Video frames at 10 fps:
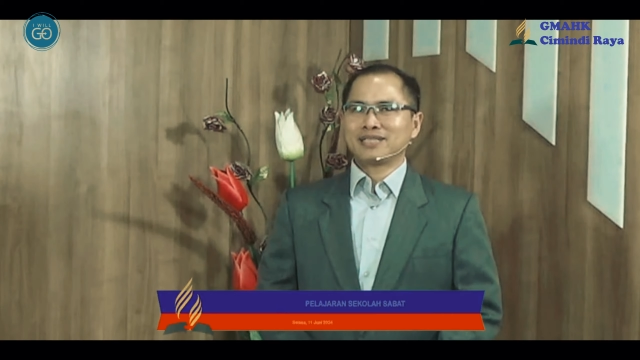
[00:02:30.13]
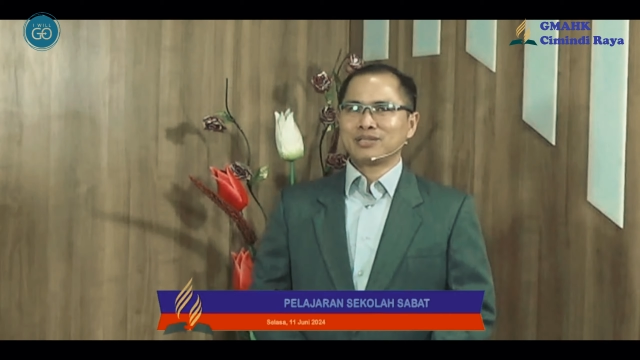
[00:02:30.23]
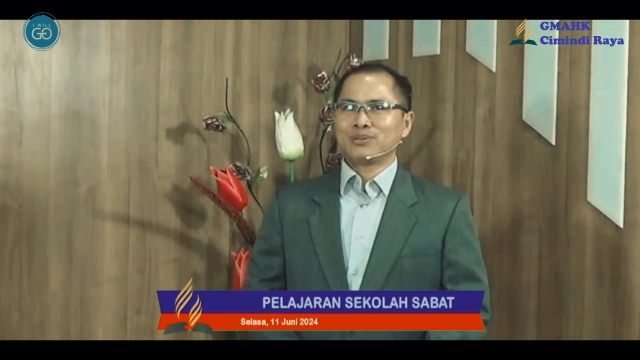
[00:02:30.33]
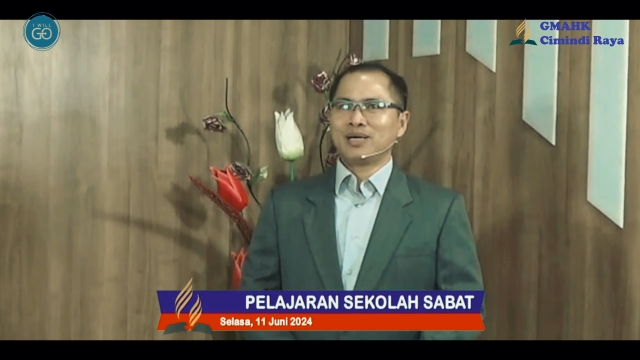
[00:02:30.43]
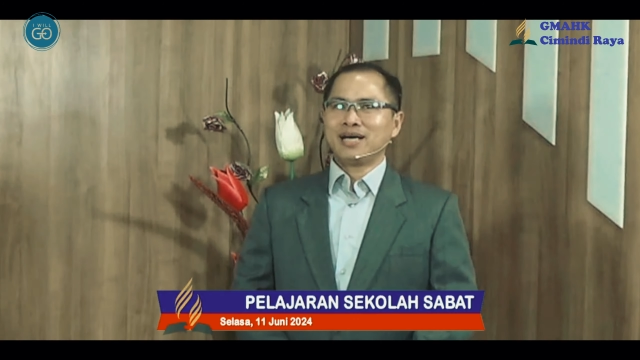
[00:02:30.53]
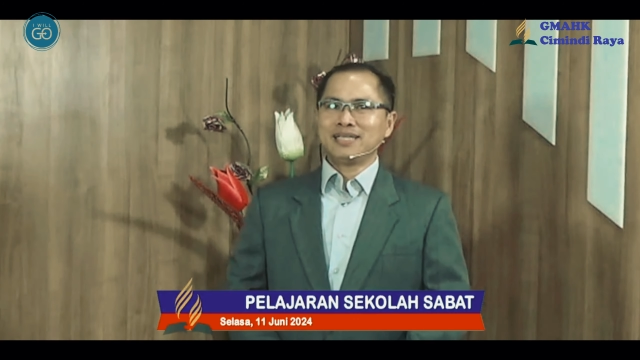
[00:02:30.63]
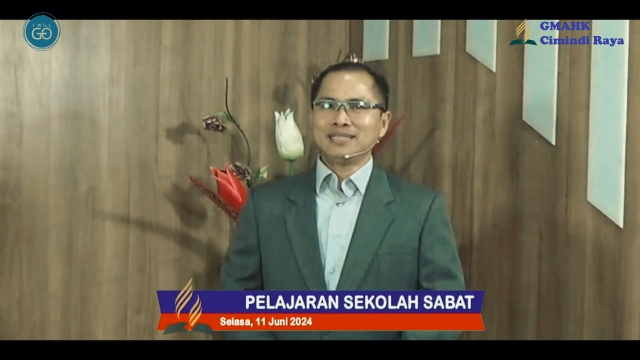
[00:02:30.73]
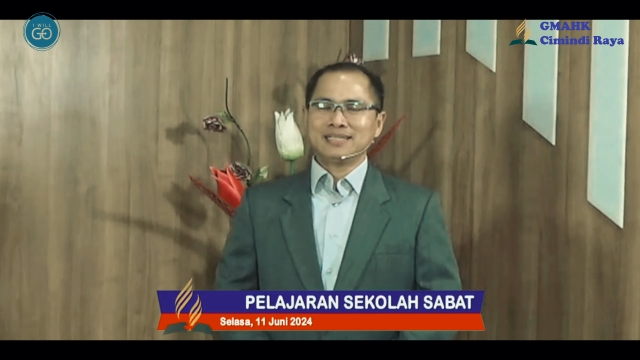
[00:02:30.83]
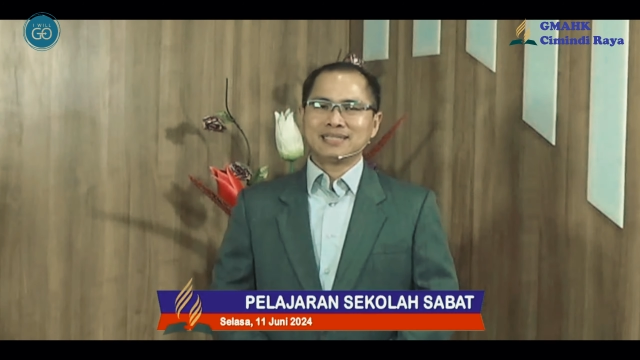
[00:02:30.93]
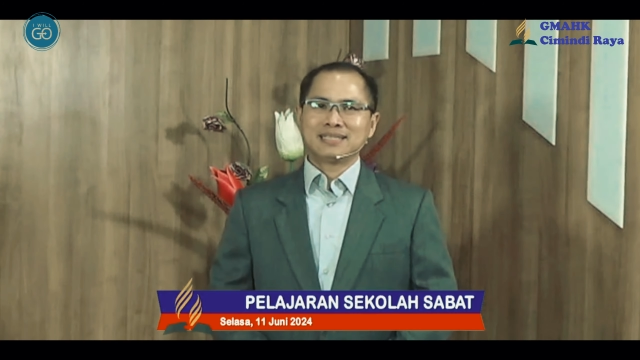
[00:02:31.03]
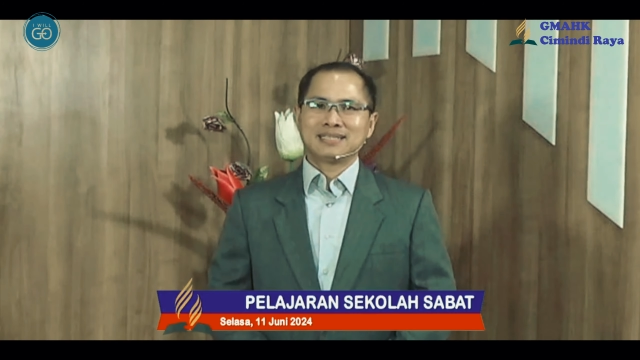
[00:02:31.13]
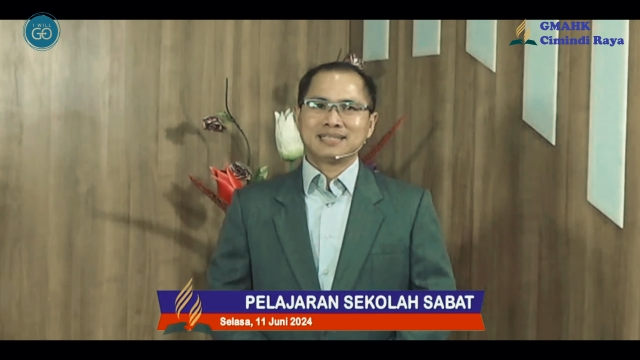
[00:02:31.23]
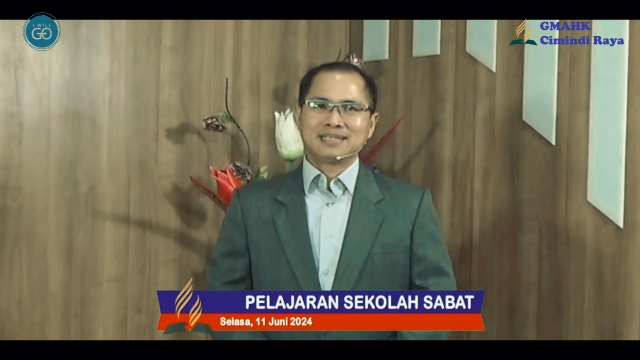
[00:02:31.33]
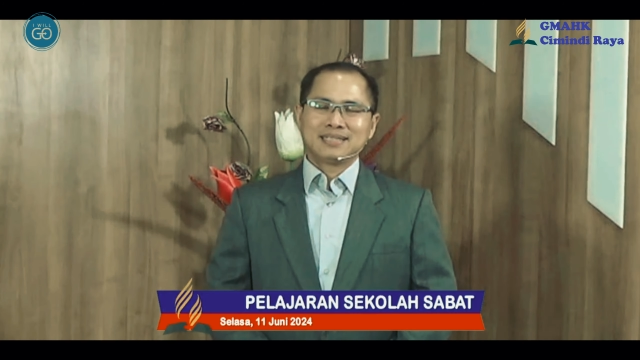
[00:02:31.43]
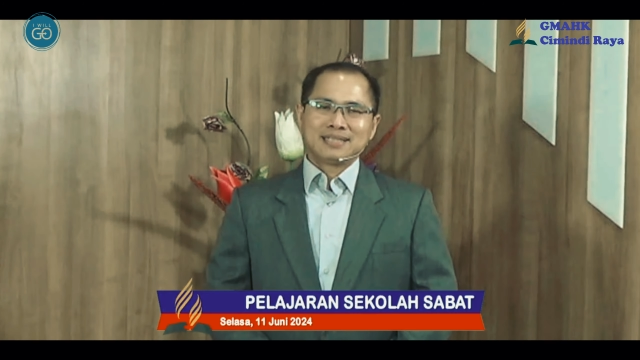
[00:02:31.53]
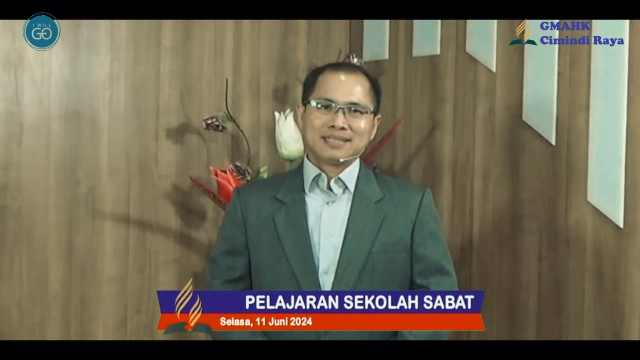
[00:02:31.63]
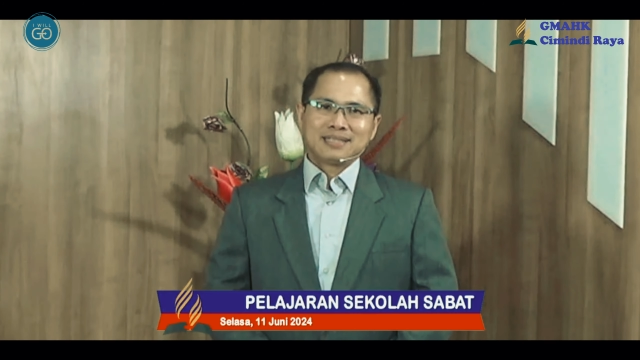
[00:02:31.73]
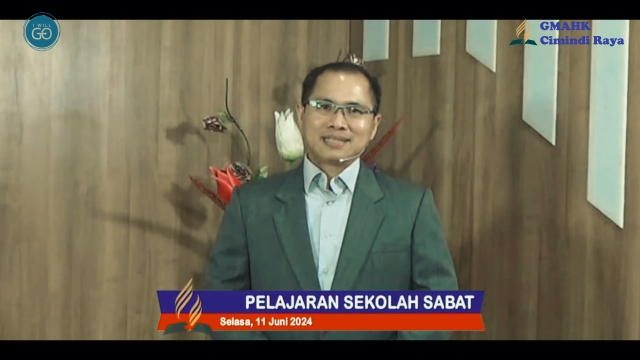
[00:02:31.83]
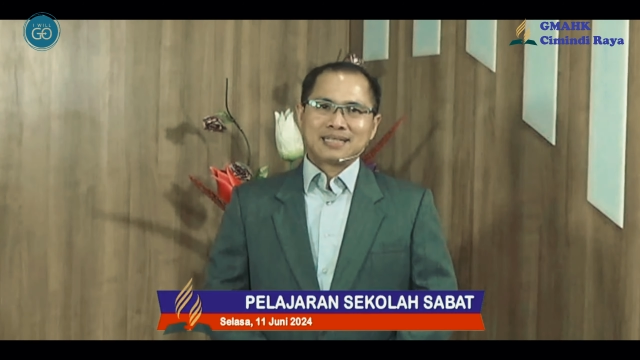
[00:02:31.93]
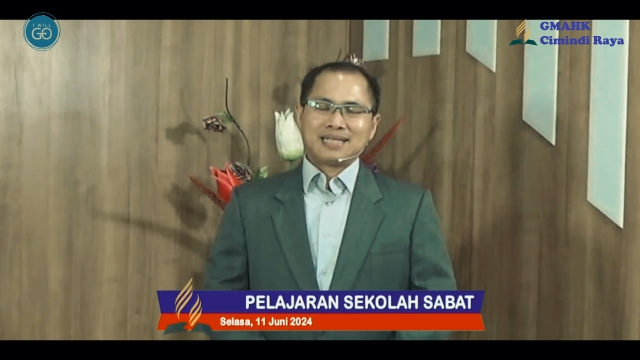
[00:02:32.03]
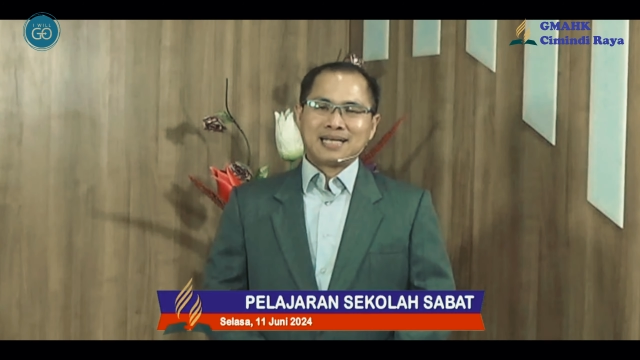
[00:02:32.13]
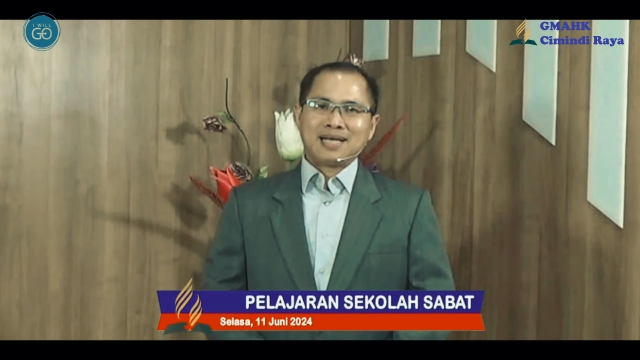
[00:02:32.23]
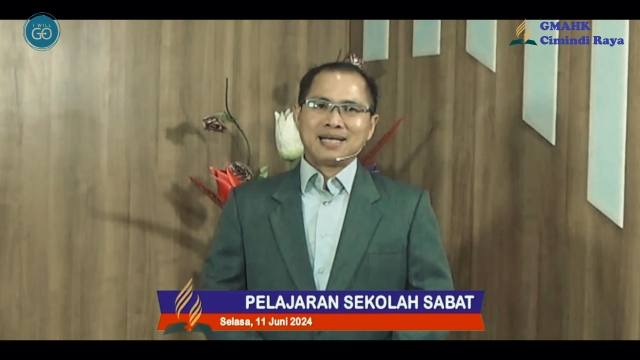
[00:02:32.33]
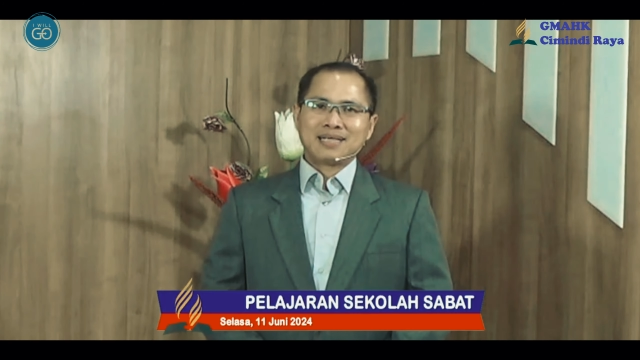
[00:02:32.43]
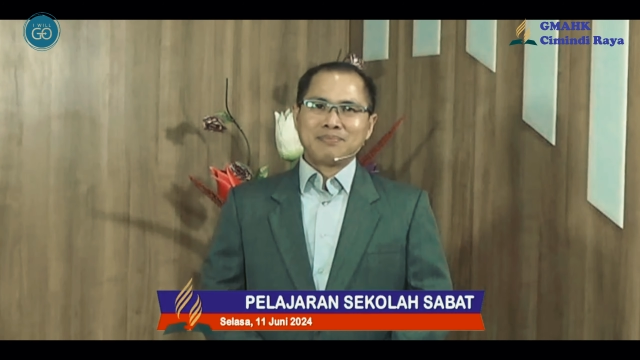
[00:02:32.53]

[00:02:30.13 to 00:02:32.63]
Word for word: Tuhan. Kita